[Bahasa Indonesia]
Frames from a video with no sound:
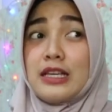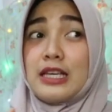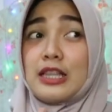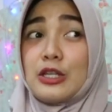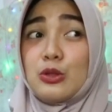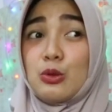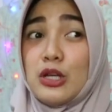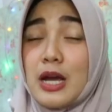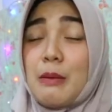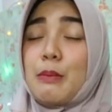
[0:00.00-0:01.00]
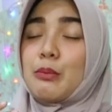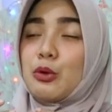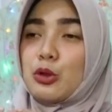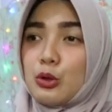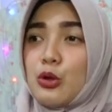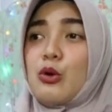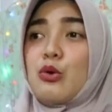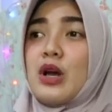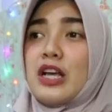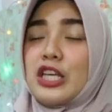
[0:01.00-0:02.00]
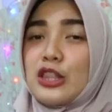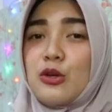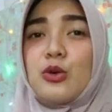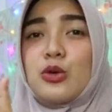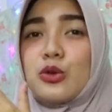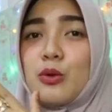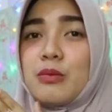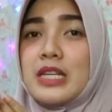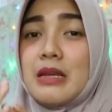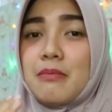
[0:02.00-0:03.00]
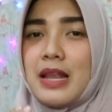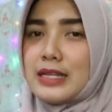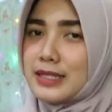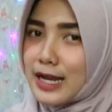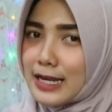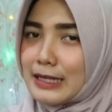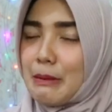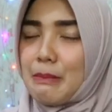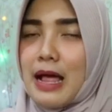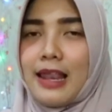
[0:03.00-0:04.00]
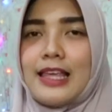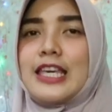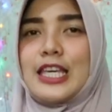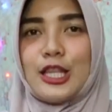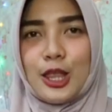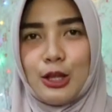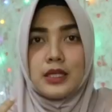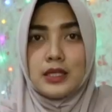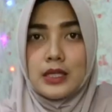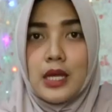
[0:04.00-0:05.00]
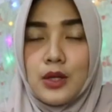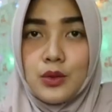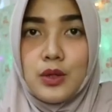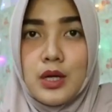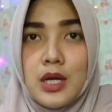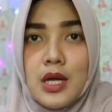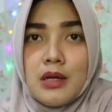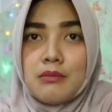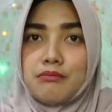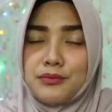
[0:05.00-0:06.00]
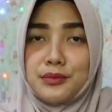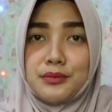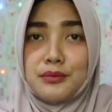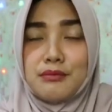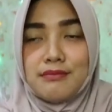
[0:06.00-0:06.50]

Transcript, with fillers: kita juga butuh uang itu untuk dibelanjakan kembali gitu nah lur hmm,